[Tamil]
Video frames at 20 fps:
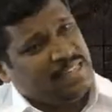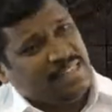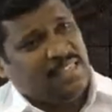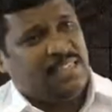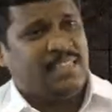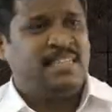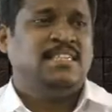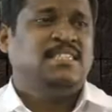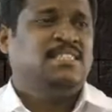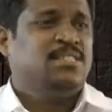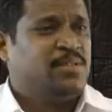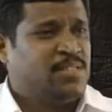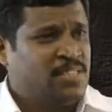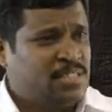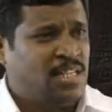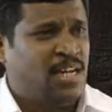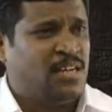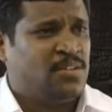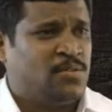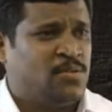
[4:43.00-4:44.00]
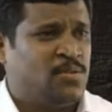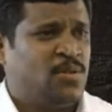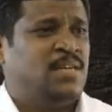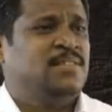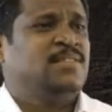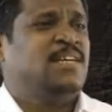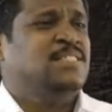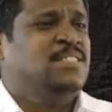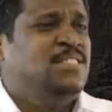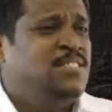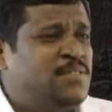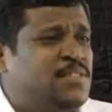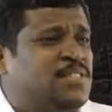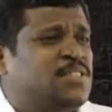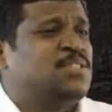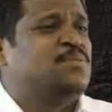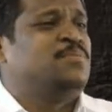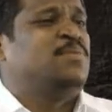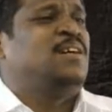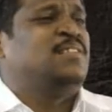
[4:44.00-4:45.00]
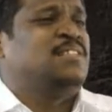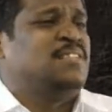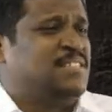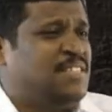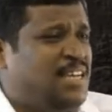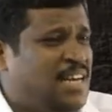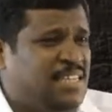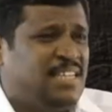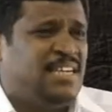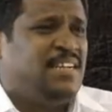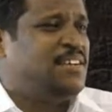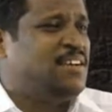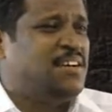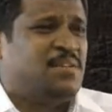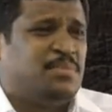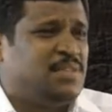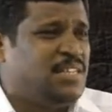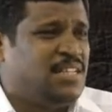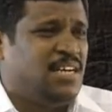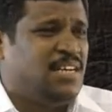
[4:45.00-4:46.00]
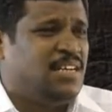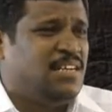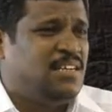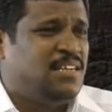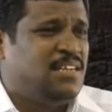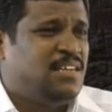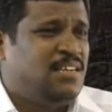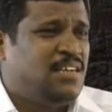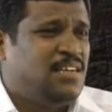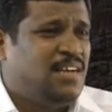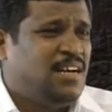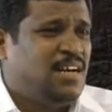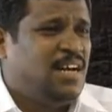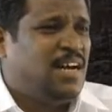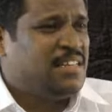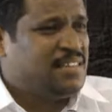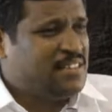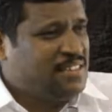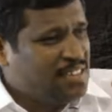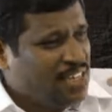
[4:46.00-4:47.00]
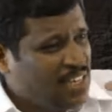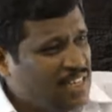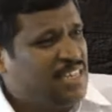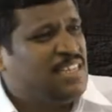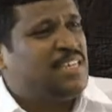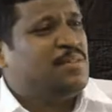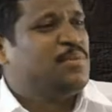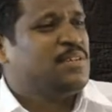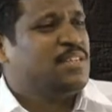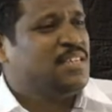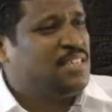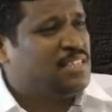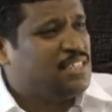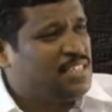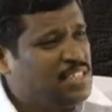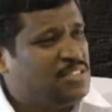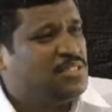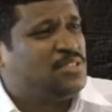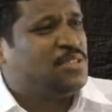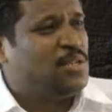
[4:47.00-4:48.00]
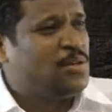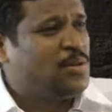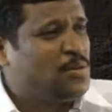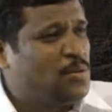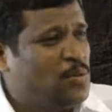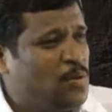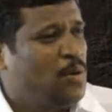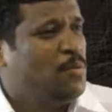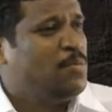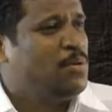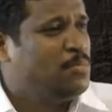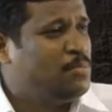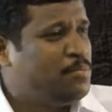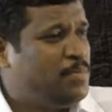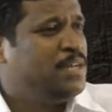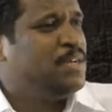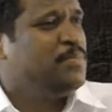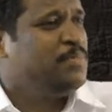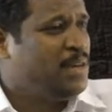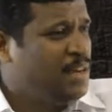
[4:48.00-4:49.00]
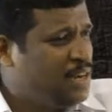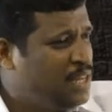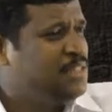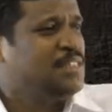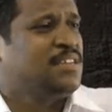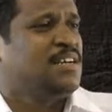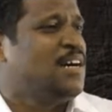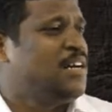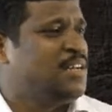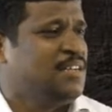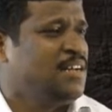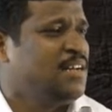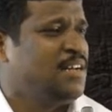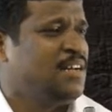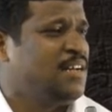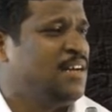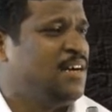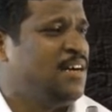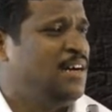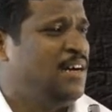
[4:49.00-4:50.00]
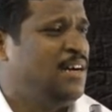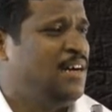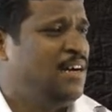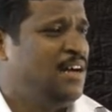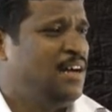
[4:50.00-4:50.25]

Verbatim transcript: அறையறக்கு அஞ்சு வருஷம் ஆகும் அந்த அஞ்சு வருஷமாக அதை தாங்கிட்டு இருக்க பார்த்தியா அதுதாங்க நமக்கு டென்ஷன் கோபம் பயம் இல்லாத காரணம்னா